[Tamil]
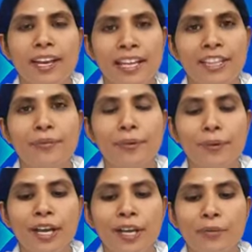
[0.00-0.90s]
எந்த
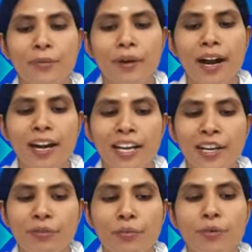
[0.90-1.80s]
பொருளையும்
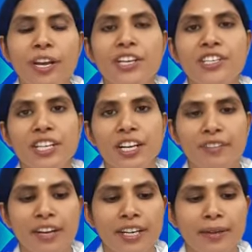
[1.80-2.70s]
அடையவும் முயற்சிக்க
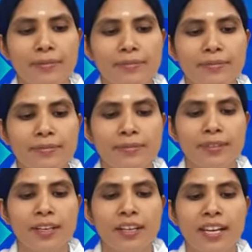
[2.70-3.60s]
வேண்டாம்
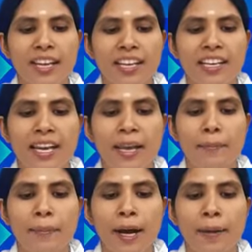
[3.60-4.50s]
இங்கே
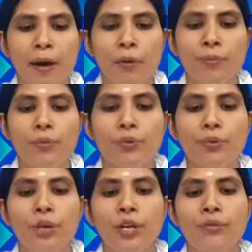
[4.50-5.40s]
பாபாவும்
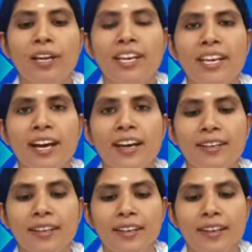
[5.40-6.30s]
புத்துணர்வு அளிக்கிறார்
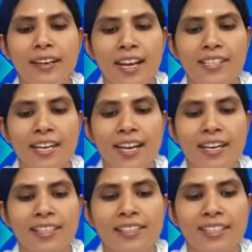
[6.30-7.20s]
என்றால்
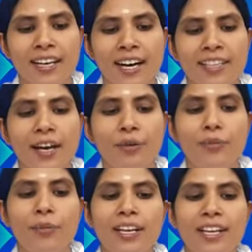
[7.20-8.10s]
இந்த
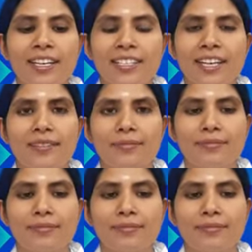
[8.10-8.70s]
தாதாவும் அளிக்கின்றார்